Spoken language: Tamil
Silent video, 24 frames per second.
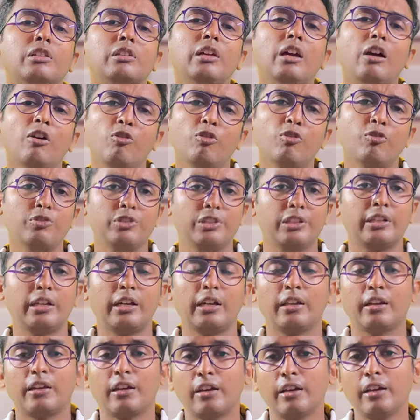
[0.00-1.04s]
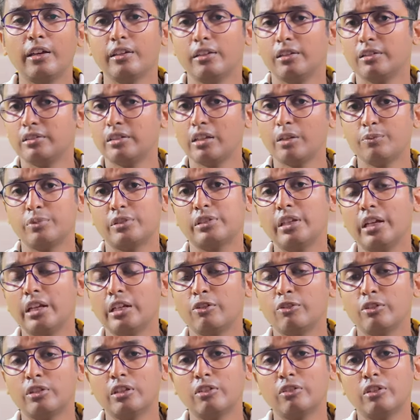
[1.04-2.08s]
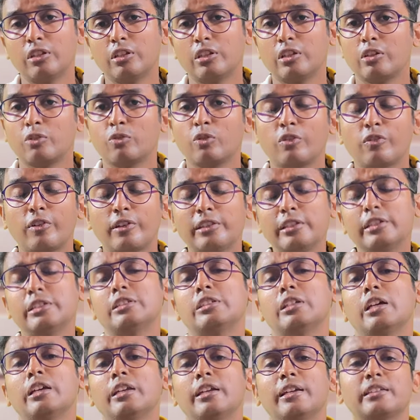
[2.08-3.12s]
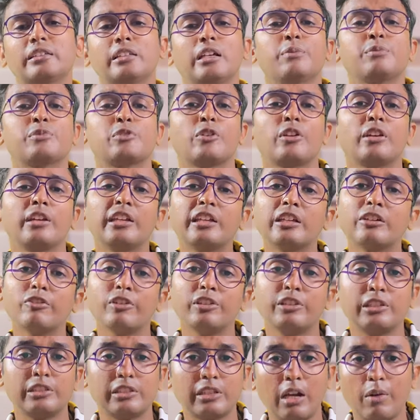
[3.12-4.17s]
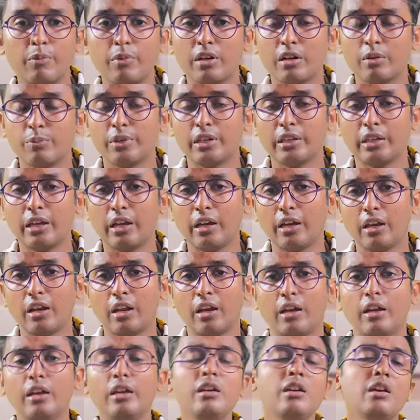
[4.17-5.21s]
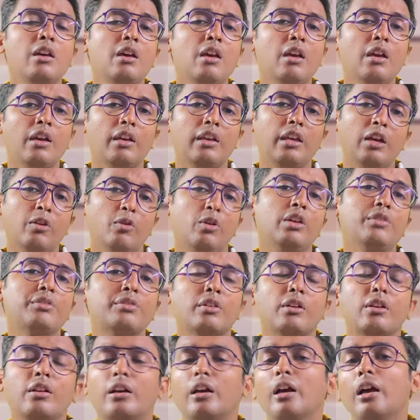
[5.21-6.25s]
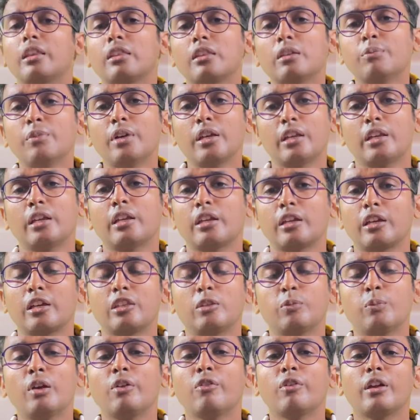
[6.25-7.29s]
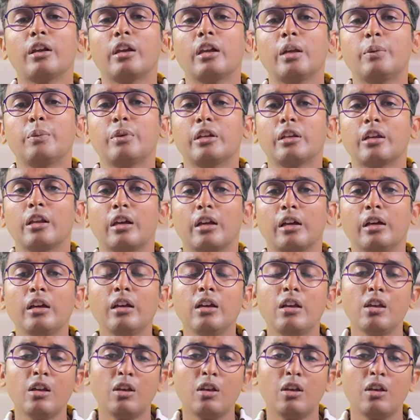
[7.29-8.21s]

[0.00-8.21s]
வருது அவங்க வந்து கேட்குறாங்க எக்ஸாம்ஸ் டேட் வந்து உங்களுக்கு வந்துடுச்சா எக்ஸாம்ஸோட லிங்க் வந்துடுச்சா அப்படின்ற மாதிரி கேட்குறாங்க என் ஒய்ஃப் சொல்கிறாங்க அந்த மாதிரி எனக்கு எதுவுமே வரல அப்படின்றாங்க